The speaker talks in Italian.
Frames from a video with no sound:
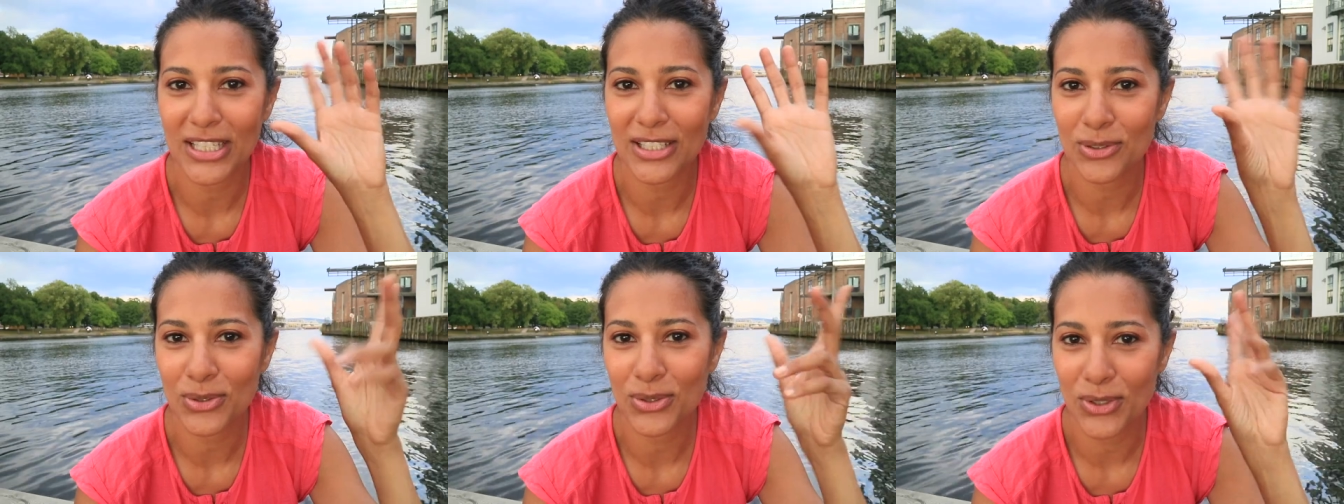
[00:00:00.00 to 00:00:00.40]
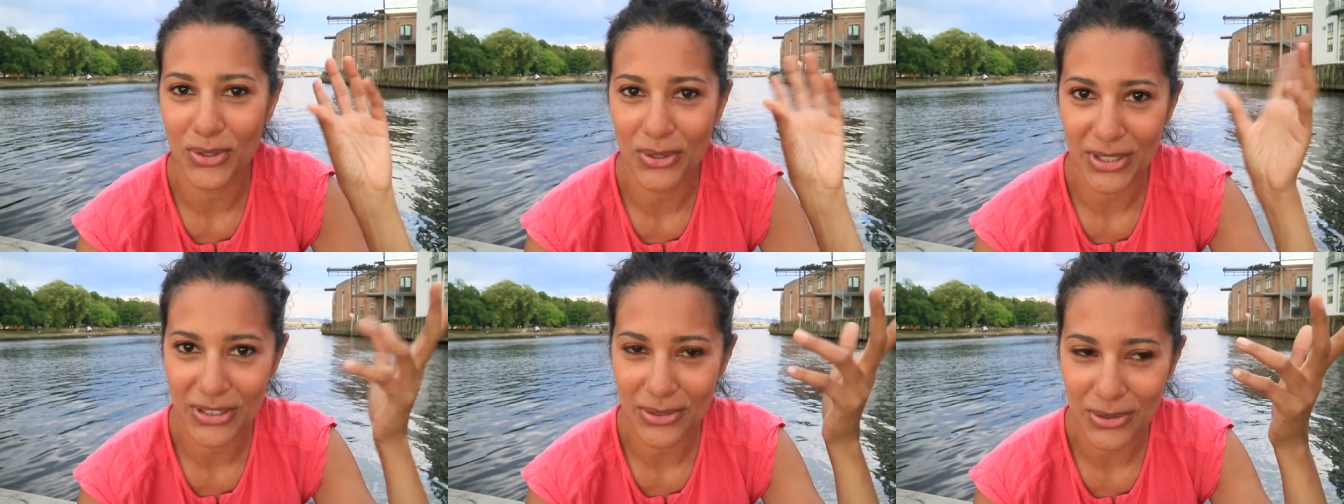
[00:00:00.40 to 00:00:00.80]
che hanno loro
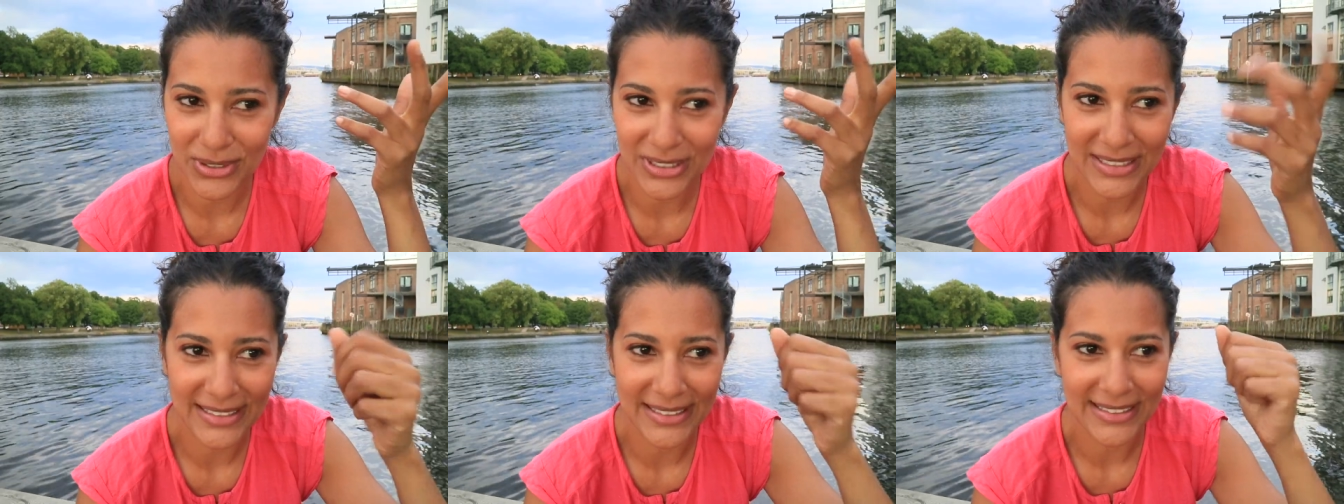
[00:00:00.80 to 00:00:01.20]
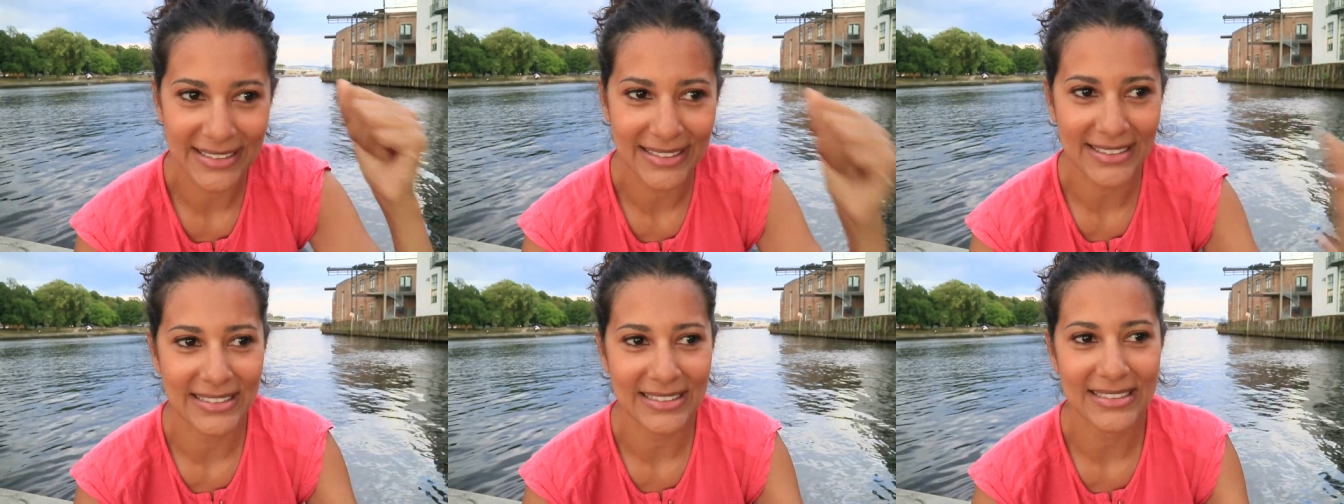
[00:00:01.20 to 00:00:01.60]
con, con
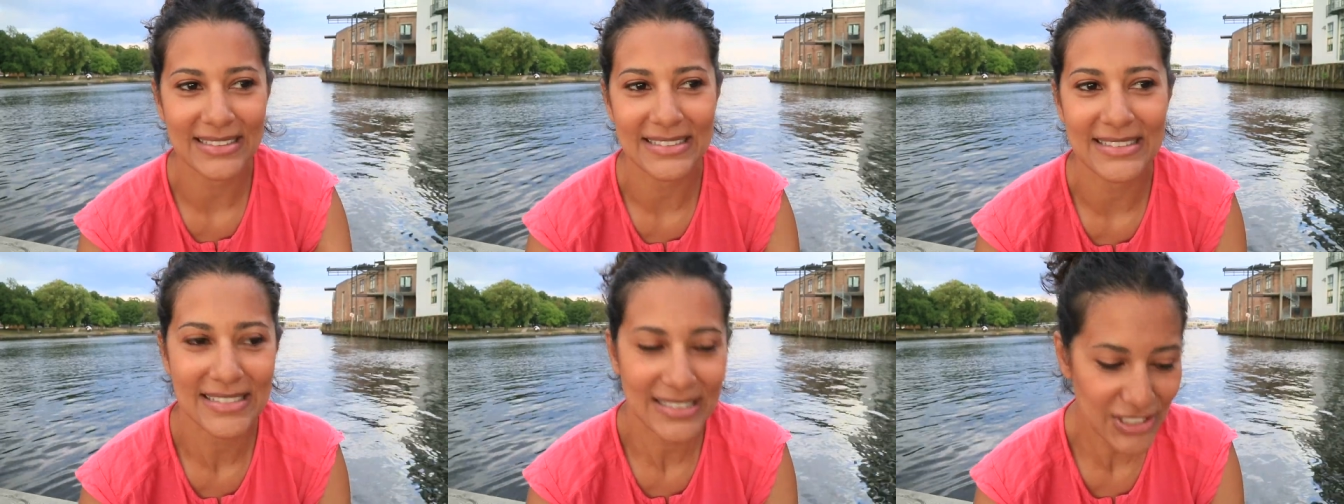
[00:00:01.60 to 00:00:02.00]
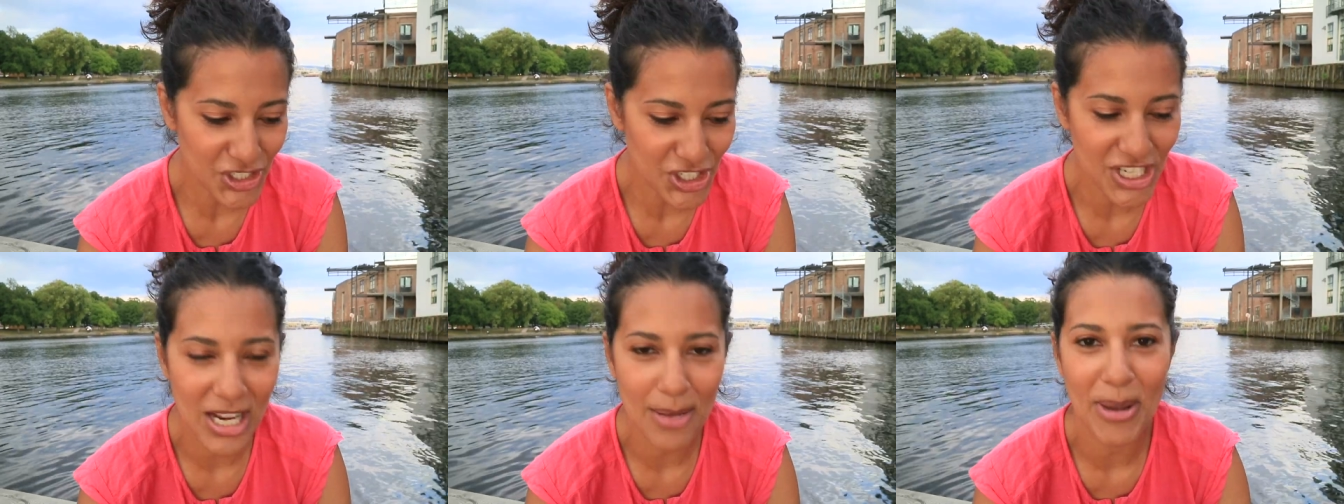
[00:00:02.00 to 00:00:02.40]
uh, eh, il, il
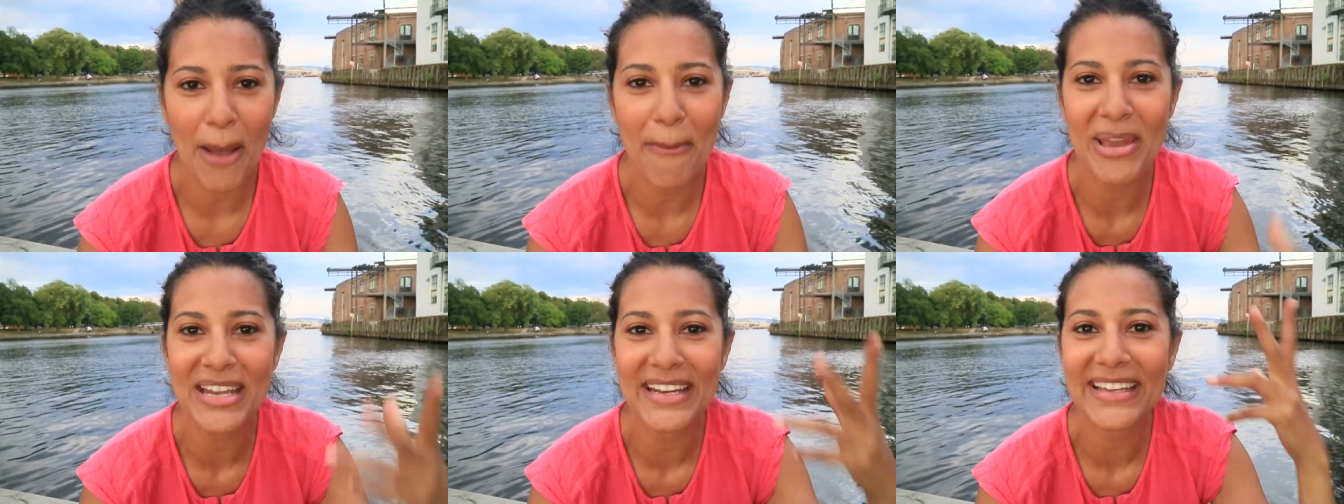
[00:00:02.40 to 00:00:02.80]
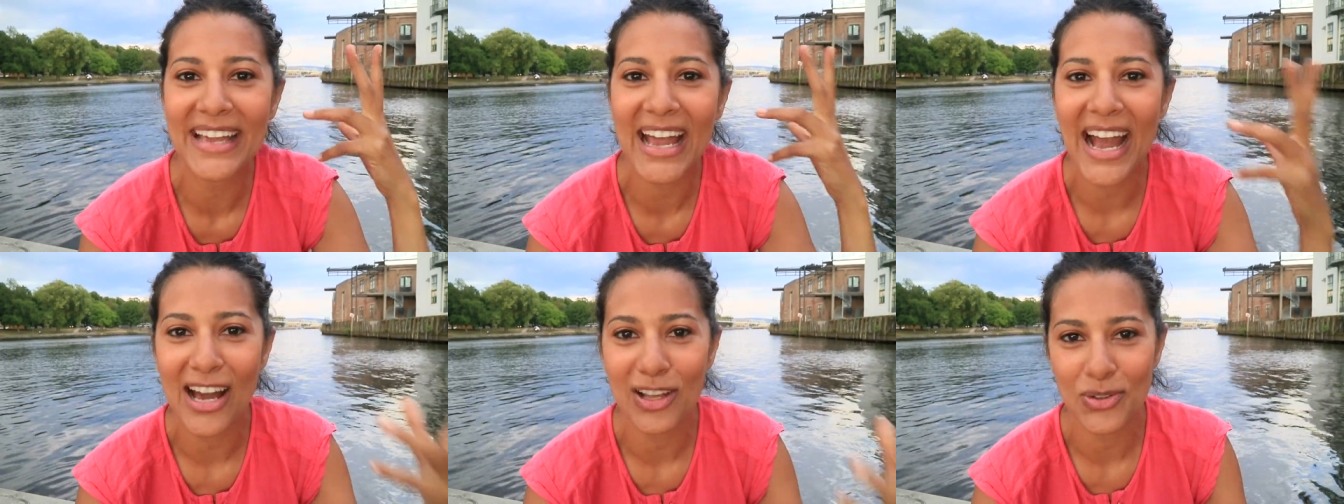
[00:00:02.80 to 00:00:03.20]
cinema
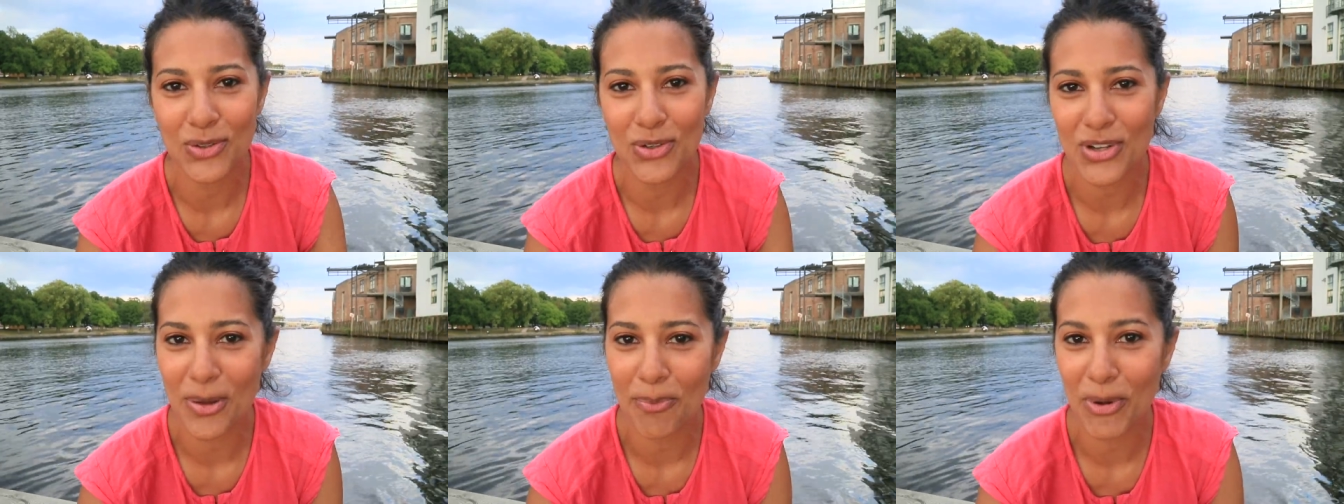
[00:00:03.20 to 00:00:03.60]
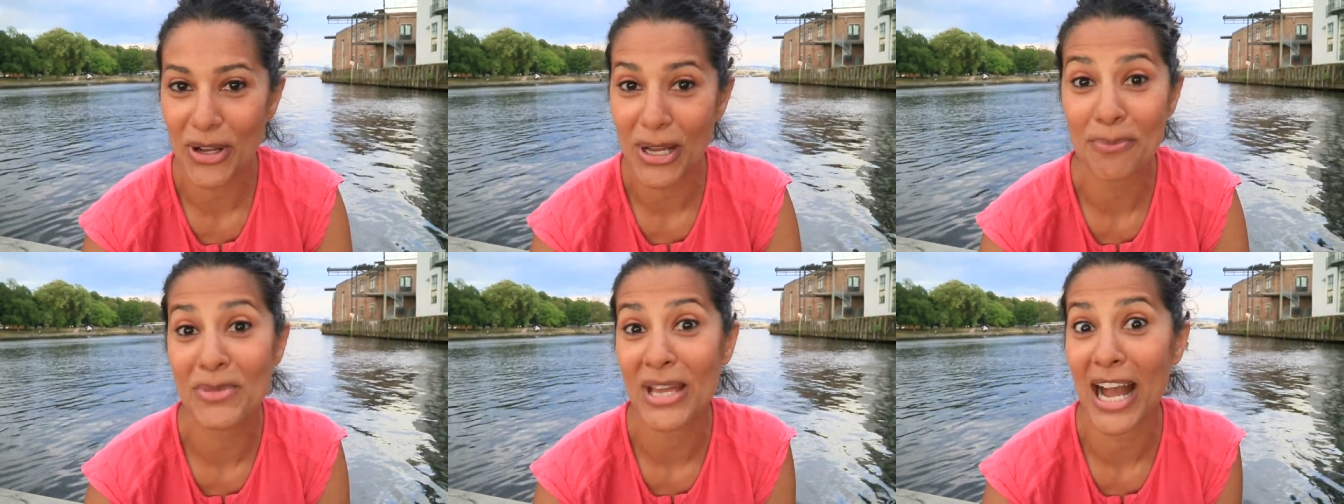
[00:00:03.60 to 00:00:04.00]
americano è un po'
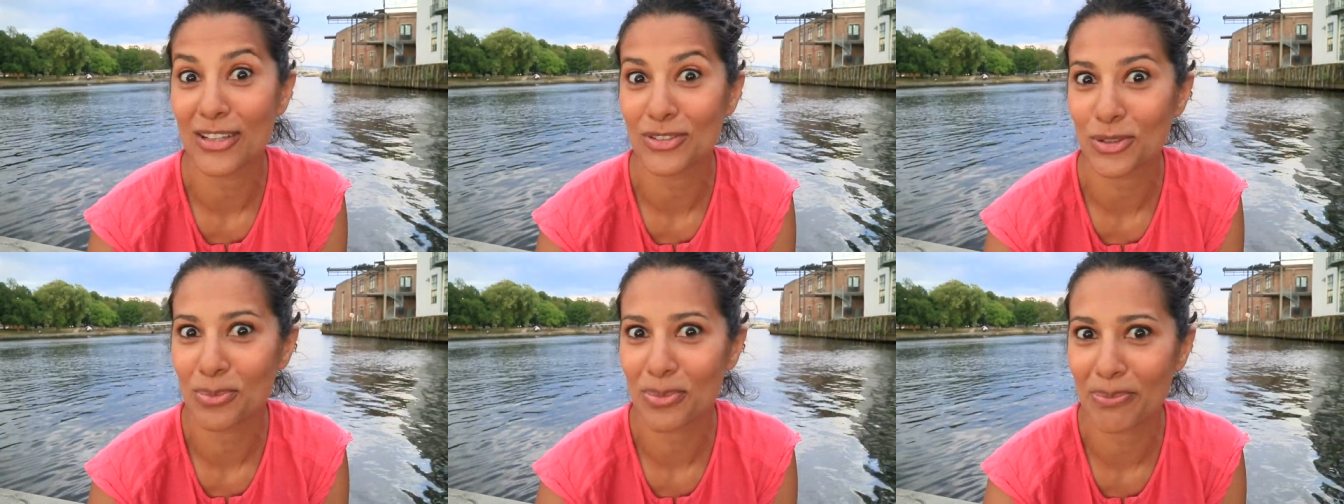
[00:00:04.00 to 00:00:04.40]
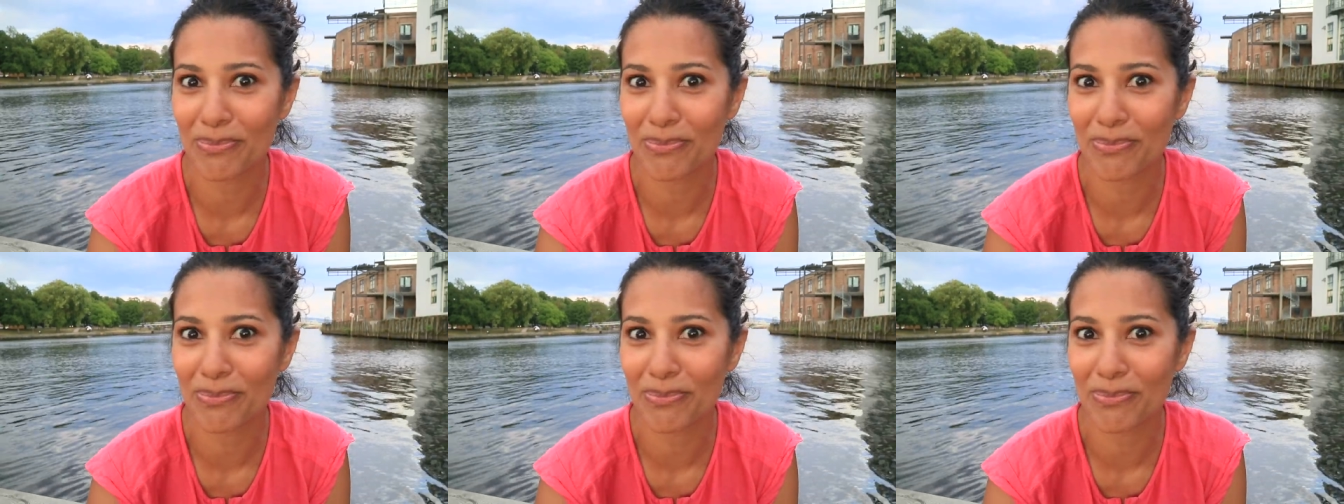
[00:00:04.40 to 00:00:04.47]
cambiato,